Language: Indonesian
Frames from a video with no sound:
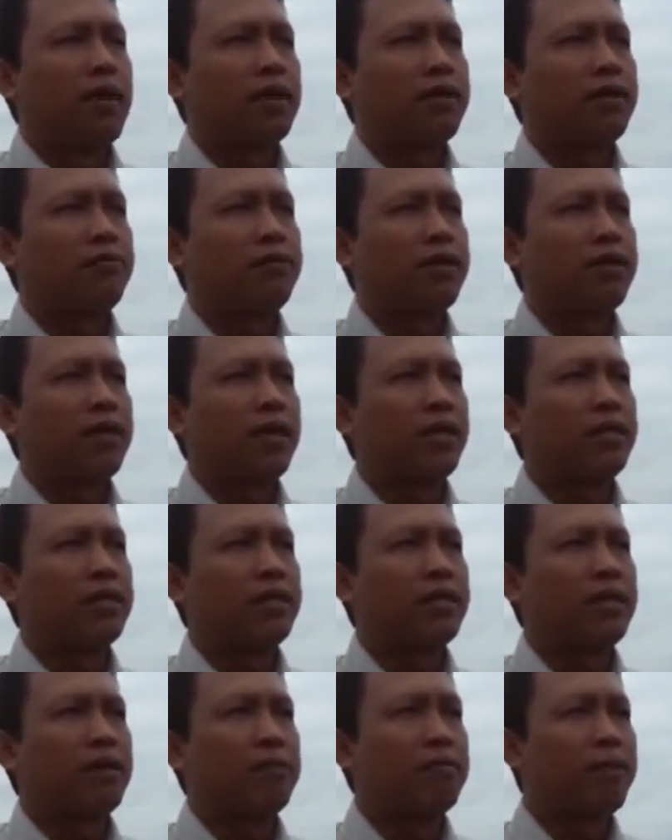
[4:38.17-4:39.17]

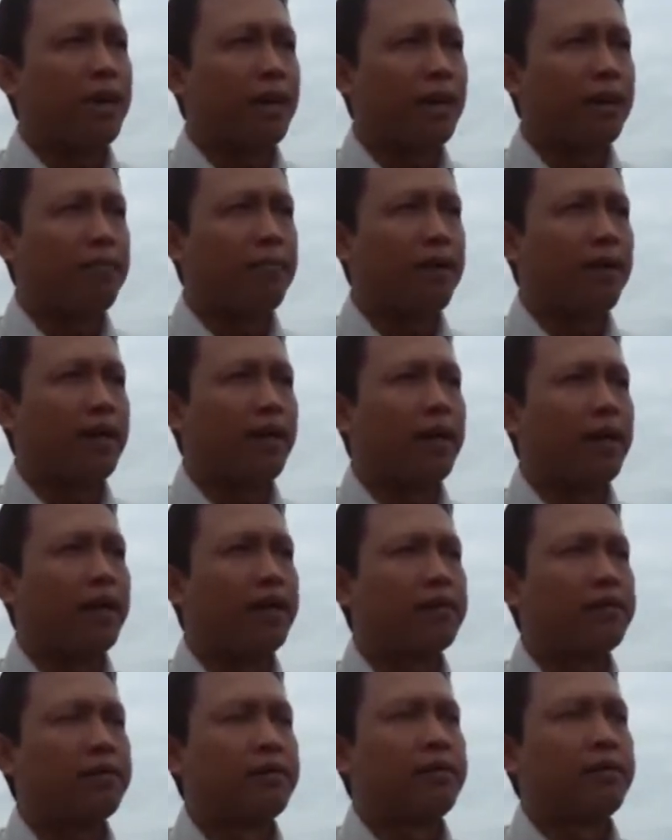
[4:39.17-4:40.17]
aktivitas dan
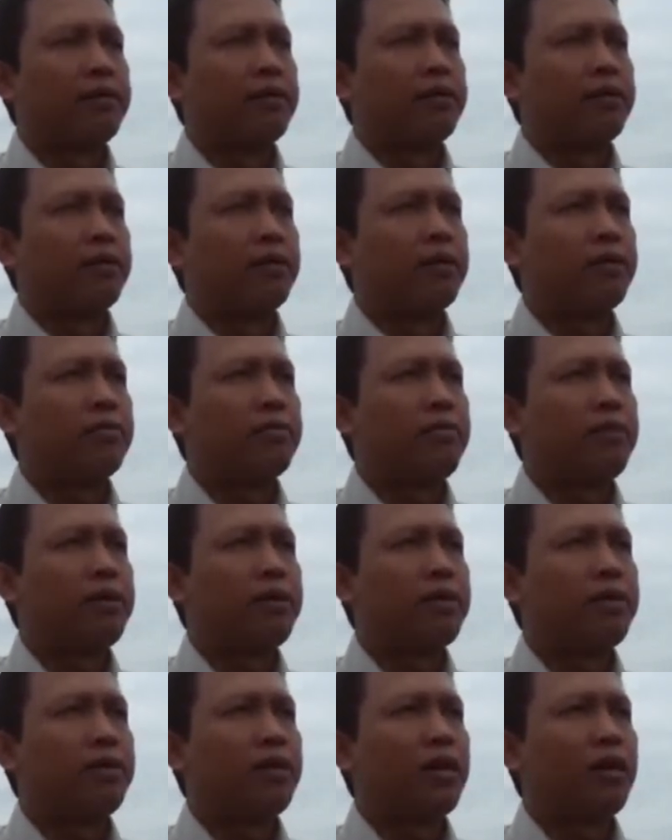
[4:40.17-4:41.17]
barang-barang itu
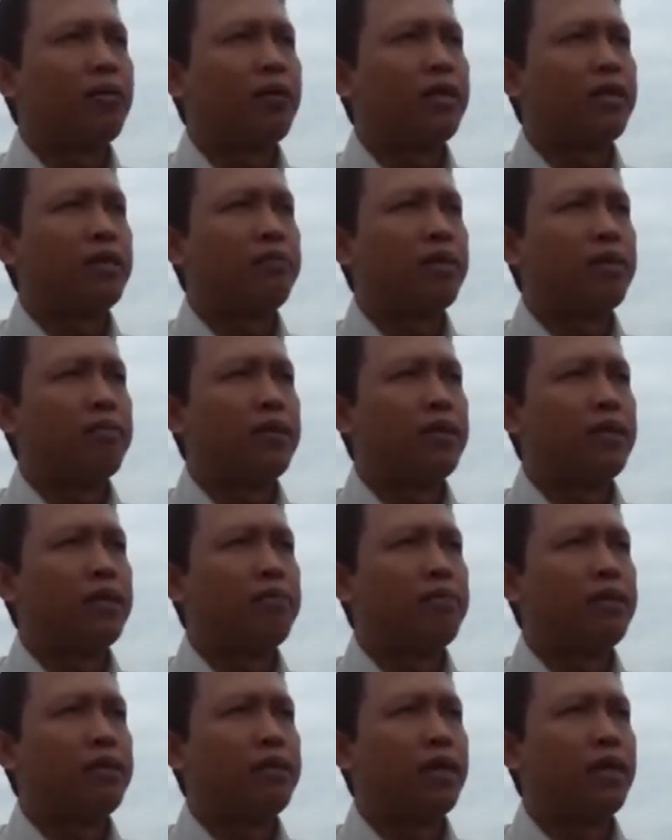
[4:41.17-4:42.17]
memiliki jangkauan yang
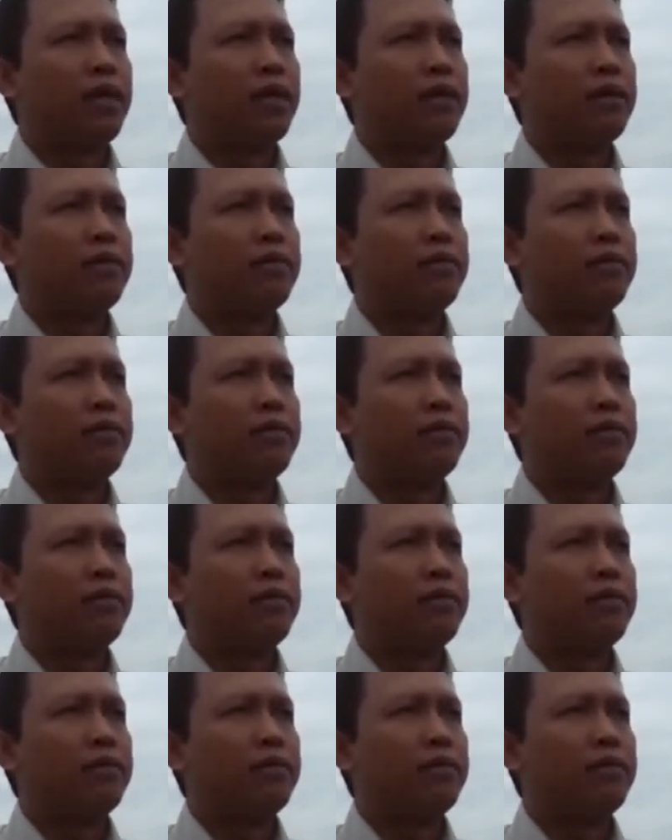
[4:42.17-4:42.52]
berbeda-beda.